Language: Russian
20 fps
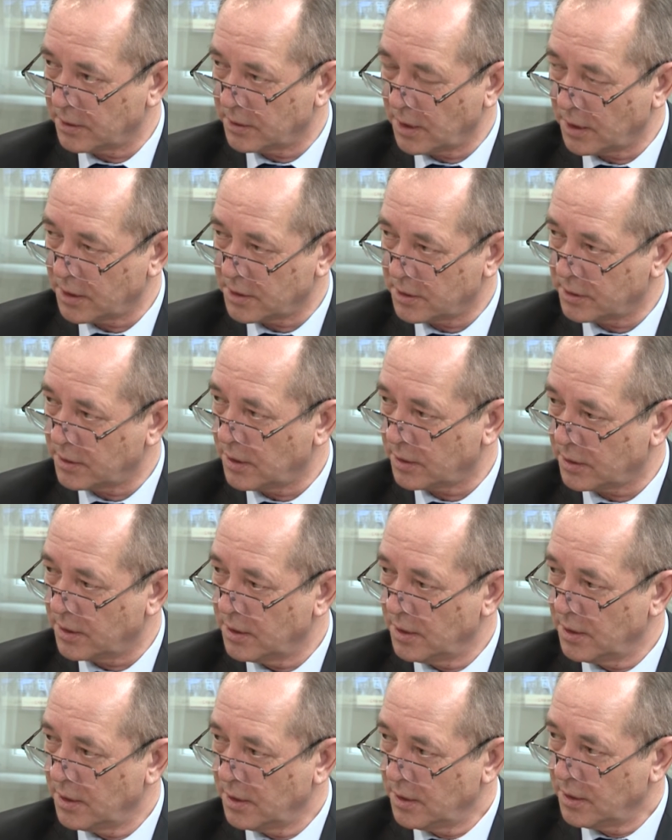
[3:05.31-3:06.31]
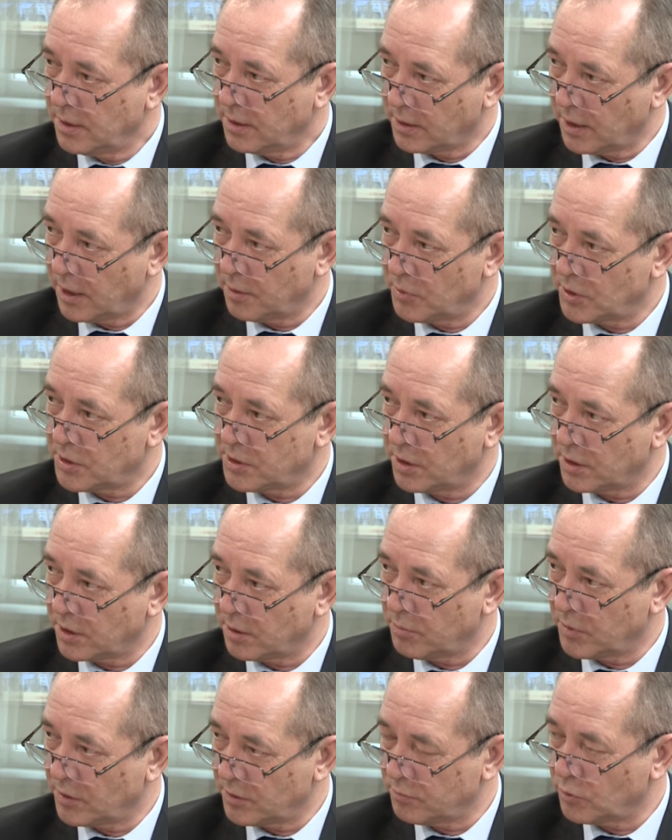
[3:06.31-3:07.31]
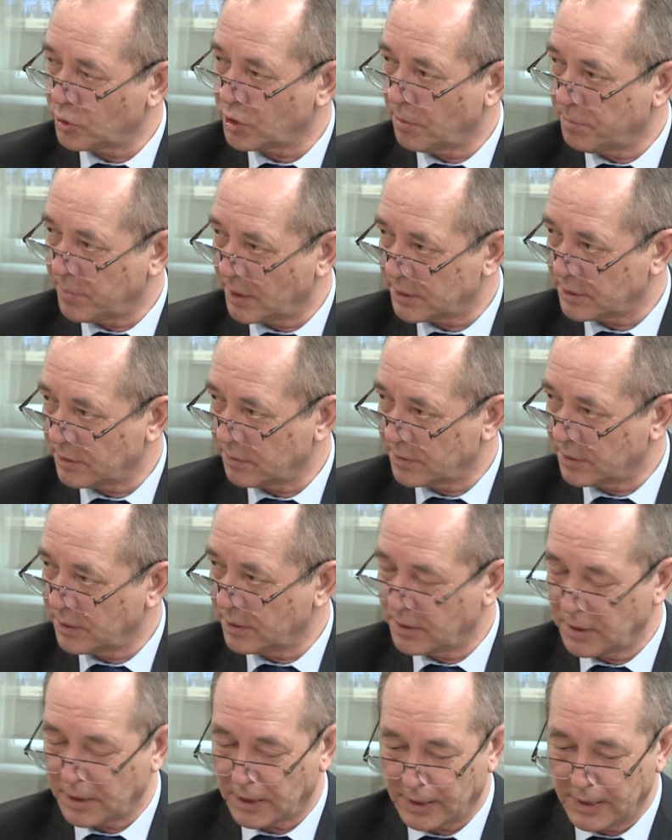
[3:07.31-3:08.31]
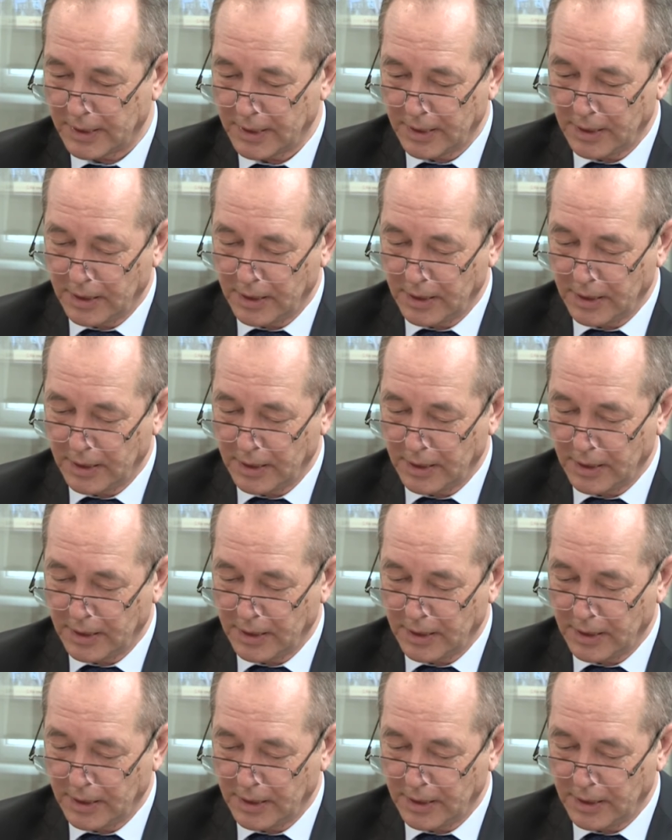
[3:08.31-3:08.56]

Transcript: Также так Кайбицени возьмут апастовские деньги.